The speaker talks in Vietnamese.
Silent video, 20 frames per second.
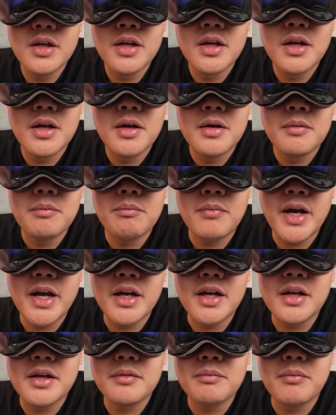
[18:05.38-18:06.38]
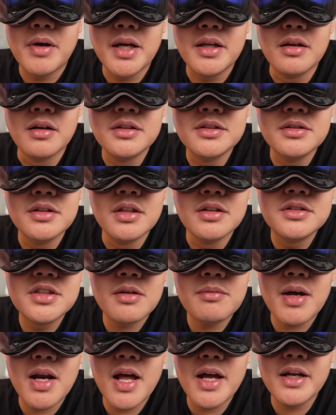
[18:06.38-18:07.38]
những cái ứng dụng cơ bản như là YouTube